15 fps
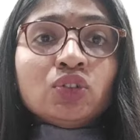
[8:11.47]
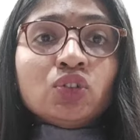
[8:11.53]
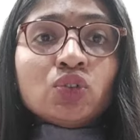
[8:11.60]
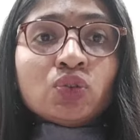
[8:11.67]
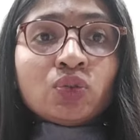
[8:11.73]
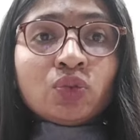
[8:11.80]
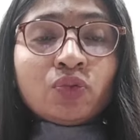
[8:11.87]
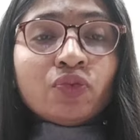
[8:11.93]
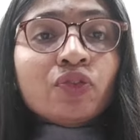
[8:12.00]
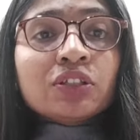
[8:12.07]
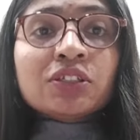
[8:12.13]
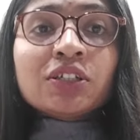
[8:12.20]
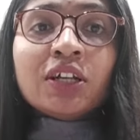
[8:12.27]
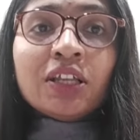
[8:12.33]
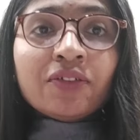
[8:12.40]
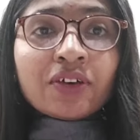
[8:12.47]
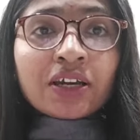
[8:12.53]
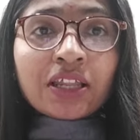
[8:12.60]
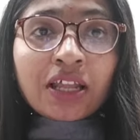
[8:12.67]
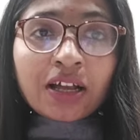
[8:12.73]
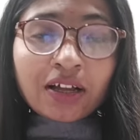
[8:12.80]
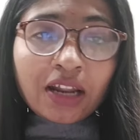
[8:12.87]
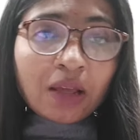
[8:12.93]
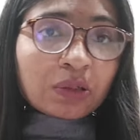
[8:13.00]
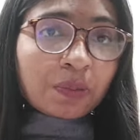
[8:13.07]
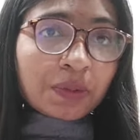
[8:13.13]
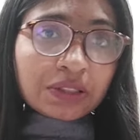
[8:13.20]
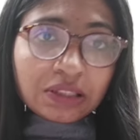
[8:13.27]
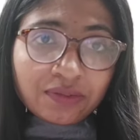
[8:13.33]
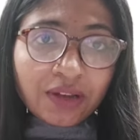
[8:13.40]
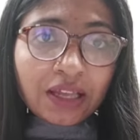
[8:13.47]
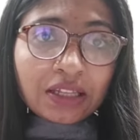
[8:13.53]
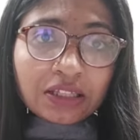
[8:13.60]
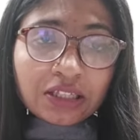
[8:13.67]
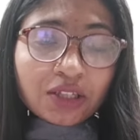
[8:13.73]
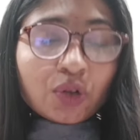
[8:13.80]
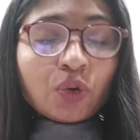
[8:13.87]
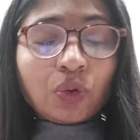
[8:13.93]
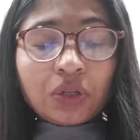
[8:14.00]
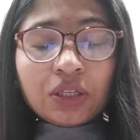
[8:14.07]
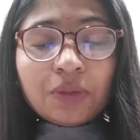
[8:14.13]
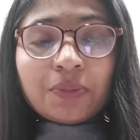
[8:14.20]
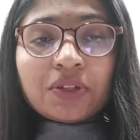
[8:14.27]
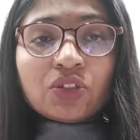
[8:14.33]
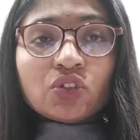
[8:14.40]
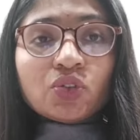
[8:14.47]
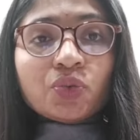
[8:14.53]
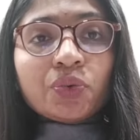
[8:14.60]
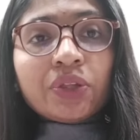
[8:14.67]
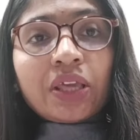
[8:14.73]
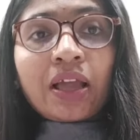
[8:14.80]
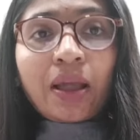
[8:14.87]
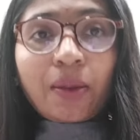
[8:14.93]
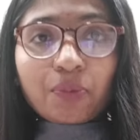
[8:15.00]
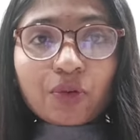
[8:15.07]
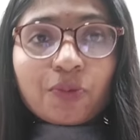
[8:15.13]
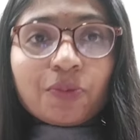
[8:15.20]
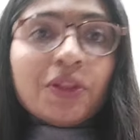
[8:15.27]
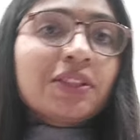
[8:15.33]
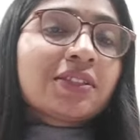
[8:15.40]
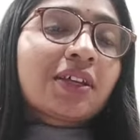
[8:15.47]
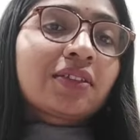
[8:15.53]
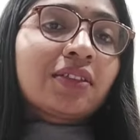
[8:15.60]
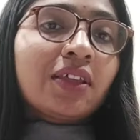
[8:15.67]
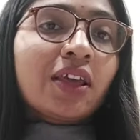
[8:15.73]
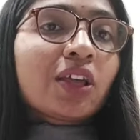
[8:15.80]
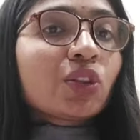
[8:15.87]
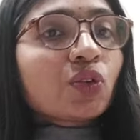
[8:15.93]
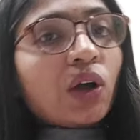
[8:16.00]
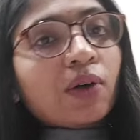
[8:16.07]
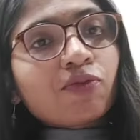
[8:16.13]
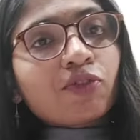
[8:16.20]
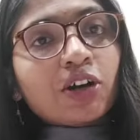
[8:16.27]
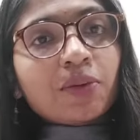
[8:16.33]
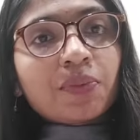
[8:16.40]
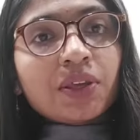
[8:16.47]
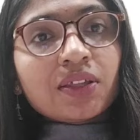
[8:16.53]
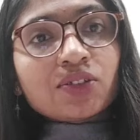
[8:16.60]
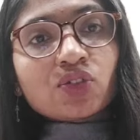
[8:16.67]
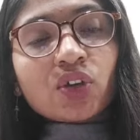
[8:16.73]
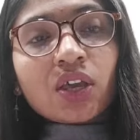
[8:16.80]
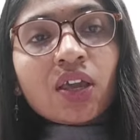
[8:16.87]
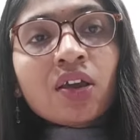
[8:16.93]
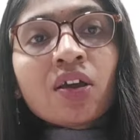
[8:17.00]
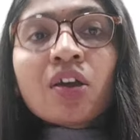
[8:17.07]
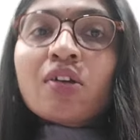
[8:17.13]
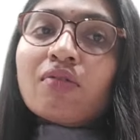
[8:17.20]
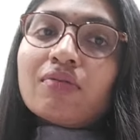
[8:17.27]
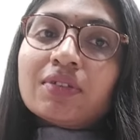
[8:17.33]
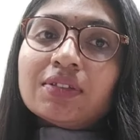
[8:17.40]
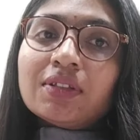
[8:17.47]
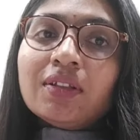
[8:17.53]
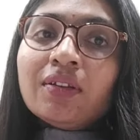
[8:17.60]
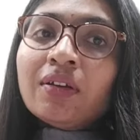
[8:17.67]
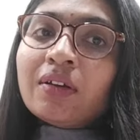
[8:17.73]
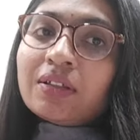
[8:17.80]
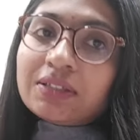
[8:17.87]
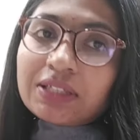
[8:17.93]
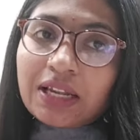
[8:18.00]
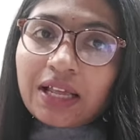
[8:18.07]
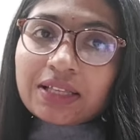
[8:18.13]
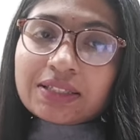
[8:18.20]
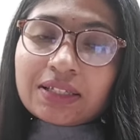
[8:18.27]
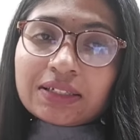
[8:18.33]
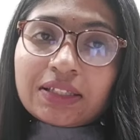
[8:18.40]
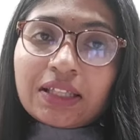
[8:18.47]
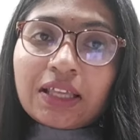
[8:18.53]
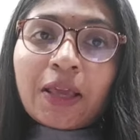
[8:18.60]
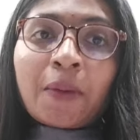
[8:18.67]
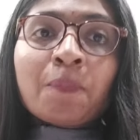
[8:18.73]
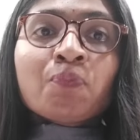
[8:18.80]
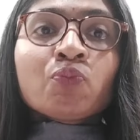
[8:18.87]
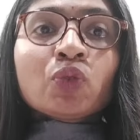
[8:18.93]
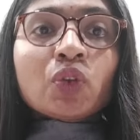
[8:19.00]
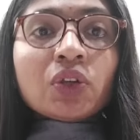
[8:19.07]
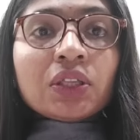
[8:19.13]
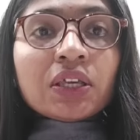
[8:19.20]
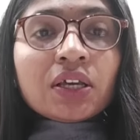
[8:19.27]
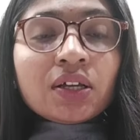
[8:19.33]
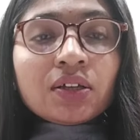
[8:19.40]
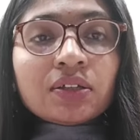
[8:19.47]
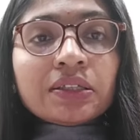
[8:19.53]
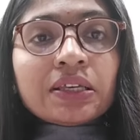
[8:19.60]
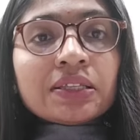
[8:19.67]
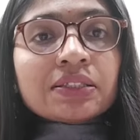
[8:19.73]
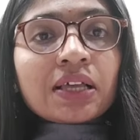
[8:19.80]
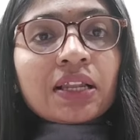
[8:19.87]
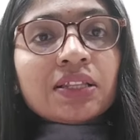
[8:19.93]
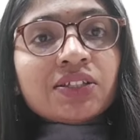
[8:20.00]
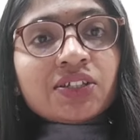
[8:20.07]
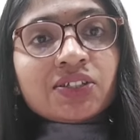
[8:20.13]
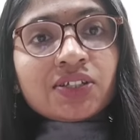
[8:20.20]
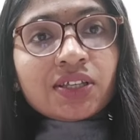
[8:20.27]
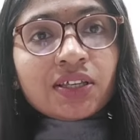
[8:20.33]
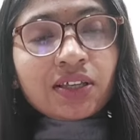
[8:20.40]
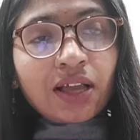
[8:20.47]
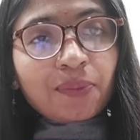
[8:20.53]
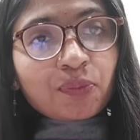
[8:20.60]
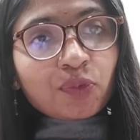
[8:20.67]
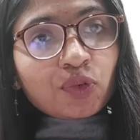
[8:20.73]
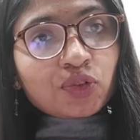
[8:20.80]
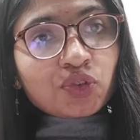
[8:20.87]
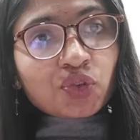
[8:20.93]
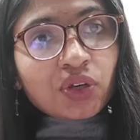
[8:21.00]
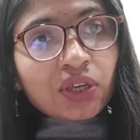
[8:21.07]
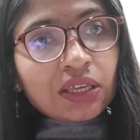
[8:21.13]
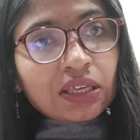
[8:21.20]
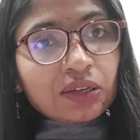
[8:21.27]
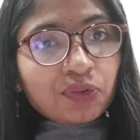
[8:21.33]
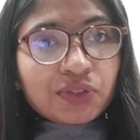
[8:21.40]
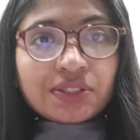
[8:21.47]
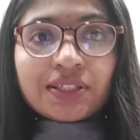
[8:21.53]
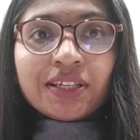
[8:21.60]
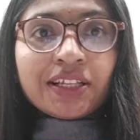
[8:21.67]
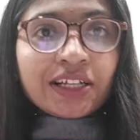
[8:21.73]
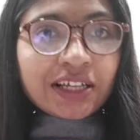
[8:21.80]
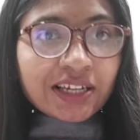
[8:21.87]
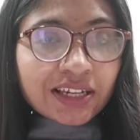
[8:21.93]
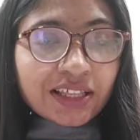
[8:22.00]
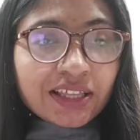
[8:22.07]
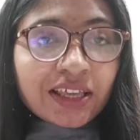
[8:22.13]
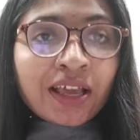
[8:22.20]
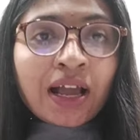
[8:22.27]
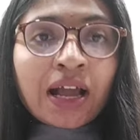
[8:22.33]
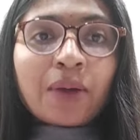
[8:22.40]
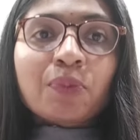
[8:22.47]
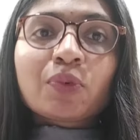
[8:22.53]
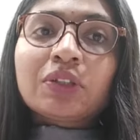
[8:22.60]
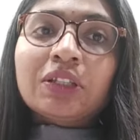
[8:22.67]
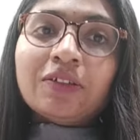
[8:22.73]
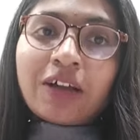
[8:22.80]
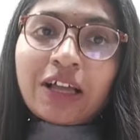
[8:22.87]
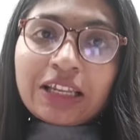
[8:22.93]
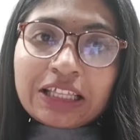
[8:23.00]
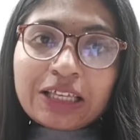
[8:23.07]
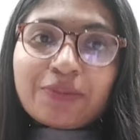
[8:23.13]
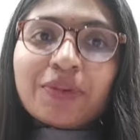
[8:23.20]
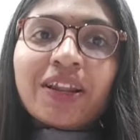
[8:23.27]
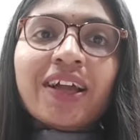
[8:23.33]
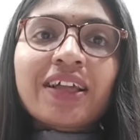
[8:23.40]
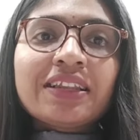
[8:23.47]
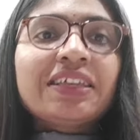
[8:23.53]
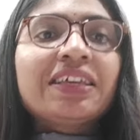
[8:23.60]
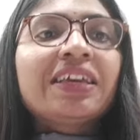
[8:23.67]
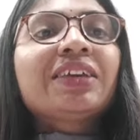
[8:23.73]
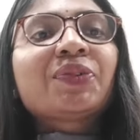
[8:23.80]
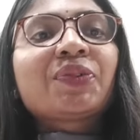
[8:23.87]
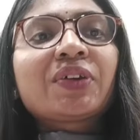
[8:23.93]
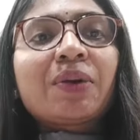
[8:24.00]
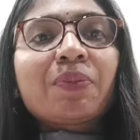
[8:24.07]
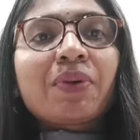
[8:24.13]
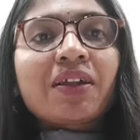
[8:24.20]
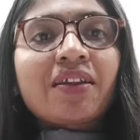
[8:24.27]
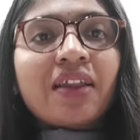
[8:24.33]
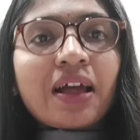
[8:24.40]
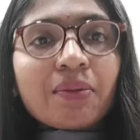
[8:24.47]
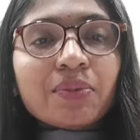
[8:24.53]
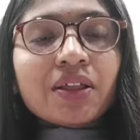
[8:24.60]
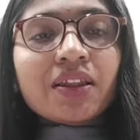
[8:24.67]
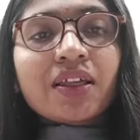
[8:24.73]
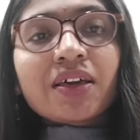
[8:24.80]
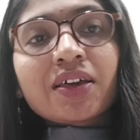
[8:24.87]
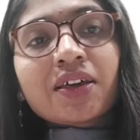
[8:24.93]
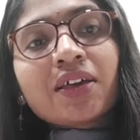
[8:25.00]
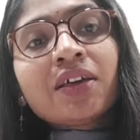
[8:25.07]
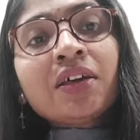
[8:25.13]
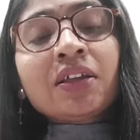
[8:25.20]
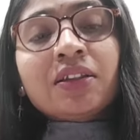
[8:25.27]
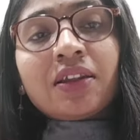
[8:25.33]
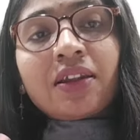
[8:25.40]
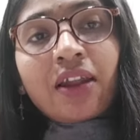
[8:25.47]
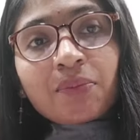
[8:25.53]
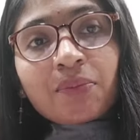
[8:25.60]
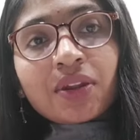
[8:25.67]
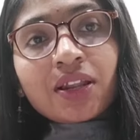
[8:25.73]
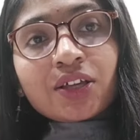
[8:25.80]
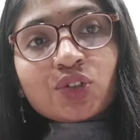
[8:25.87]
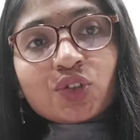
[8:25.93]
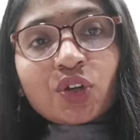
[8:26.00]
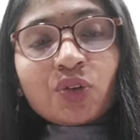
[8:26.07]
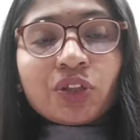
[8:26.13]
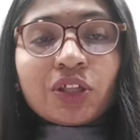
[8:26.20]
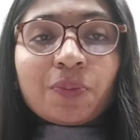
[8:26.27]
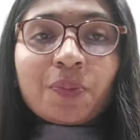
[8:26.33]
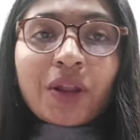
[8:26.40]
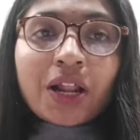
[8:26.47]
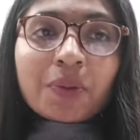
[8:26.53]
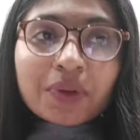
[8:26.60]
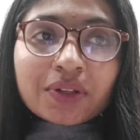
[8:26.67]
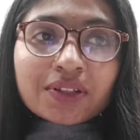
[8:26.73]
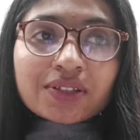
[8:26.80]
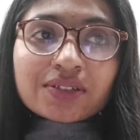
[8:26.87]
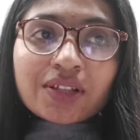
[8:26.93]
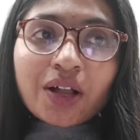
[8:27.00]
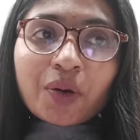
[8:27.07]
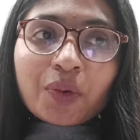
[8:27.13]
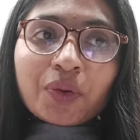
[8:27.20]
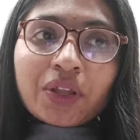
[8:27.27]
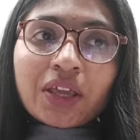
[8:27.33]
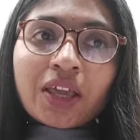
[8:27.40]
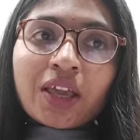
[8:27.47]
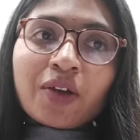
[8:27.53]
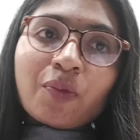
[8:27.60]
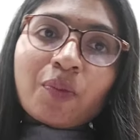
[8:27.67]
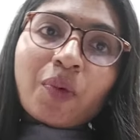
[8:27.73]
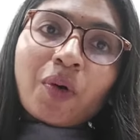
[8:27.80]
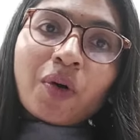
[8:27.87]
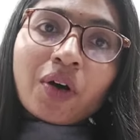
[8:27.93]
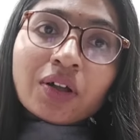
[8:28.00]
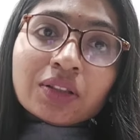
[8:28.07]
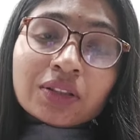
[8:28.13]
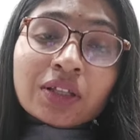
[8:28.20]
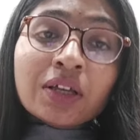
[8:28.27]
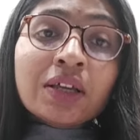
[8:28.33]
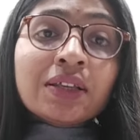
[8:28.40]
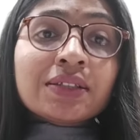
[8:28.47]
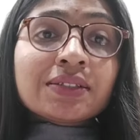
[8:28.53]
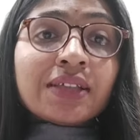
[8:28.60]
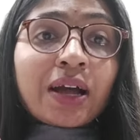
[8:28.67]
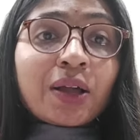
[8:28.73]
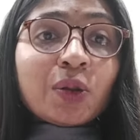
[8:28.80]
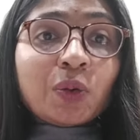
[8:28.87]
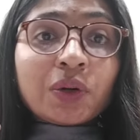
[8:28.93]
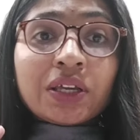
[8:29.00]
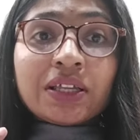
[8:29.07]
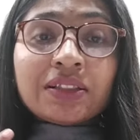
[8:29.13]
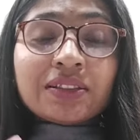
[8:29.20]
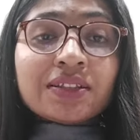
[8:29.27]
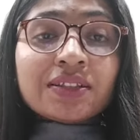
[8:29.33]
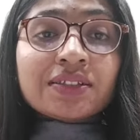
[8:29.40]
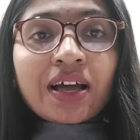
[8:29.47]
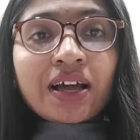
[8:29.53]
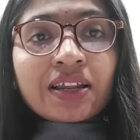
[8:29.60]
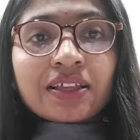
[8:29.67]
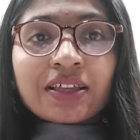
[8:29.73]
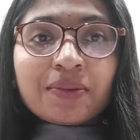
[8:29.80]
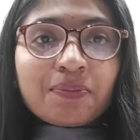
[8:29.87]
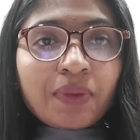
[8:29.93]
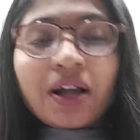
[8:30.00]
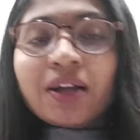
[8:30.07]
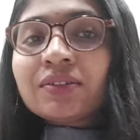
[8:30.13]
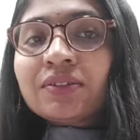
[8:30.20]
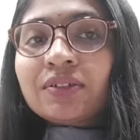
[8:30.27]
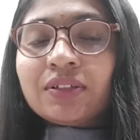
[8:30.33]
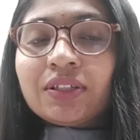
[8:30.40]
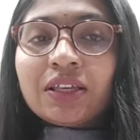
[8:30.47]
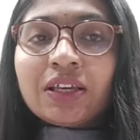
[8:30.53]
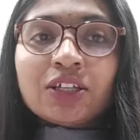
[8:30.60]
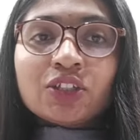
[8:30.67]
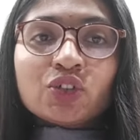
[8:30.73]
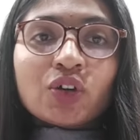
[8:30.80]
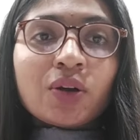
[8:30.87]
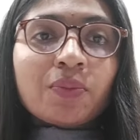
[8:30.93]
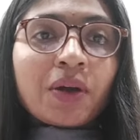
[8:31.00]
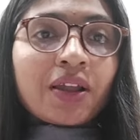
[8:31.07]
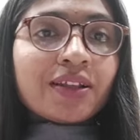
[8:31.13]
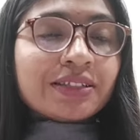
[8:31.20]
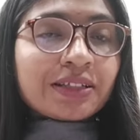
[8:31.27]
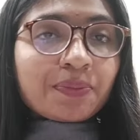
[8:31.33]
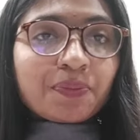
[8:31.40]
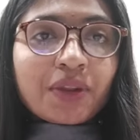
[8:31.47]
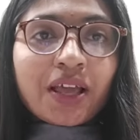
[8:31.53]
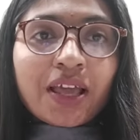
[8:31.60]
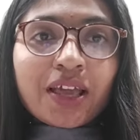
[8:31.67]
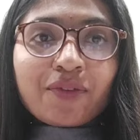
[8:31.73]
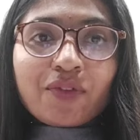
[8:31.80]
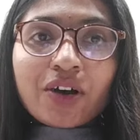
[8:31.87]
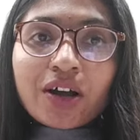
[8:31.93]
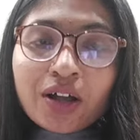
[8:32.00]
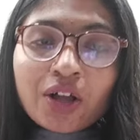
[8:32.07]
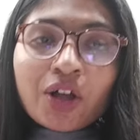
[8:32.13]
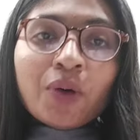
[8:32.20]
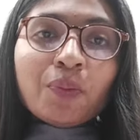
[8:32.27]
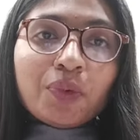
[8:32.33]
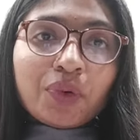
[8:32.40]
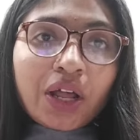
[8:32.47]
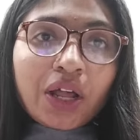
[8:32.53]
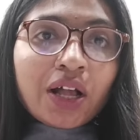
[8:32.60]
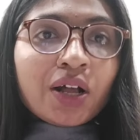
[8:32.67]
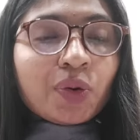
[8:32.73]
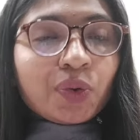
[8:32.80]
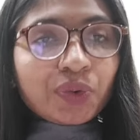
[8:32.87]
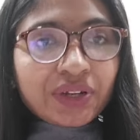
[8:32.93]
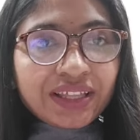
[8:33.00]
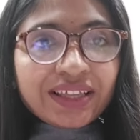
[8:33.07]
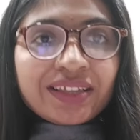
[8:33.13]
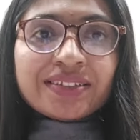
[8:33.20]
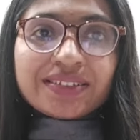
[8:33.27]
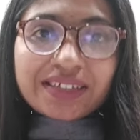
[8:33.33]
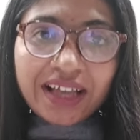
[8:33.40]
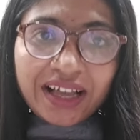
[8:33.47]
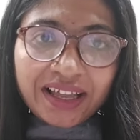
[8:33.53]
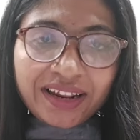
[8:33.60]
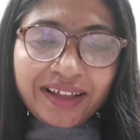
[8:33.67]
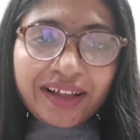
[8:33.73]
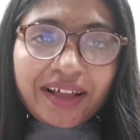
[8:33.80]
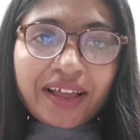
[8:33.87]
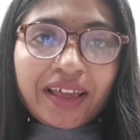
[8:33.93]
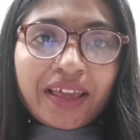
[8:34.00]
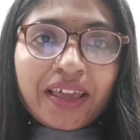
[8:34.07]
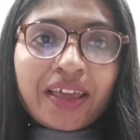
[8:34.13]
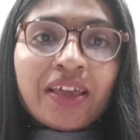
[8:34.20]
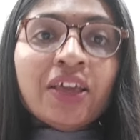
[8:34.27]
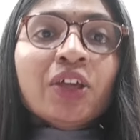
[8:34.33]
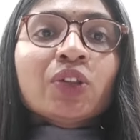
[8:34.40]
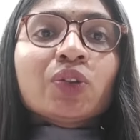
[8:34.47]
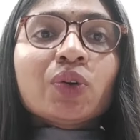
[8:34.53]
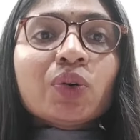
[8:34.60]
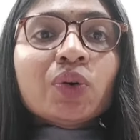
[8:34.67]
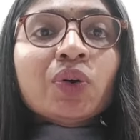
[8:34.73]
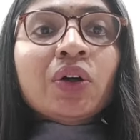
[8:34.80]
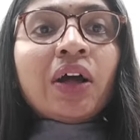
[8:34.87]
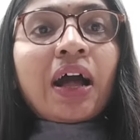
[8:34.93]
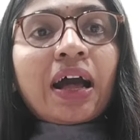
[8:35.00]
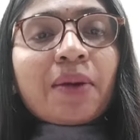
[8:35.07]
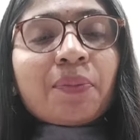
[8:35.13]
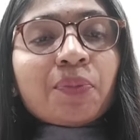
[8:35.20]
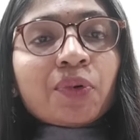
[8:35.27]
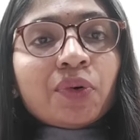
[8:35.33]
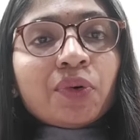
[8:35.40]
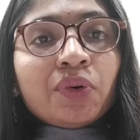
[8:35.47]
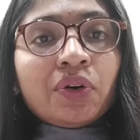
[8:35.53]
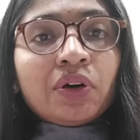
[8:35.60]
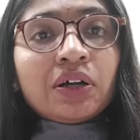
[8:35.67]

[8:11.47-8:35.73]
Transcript: जो फुलझड़ी वगैरह अगर आपके पास दिवाली की होगी बची हुई या आपको मिल सकती है तो आप वह भी जो है उस दिन जला सकते हैं तो यह यह सारी चीज़ें आपको जो है उस दिन करनी है आपको दिवाली ही मनानी है क्योंकि हमारे रामलला है रामलला जो है उनकी प्राण प्रतिष्ठा हो रही है और बहुत सालों के इंतज़ार के बाद यह जो हमारा सपना है वह पूरा होने जा रहा है तो आपको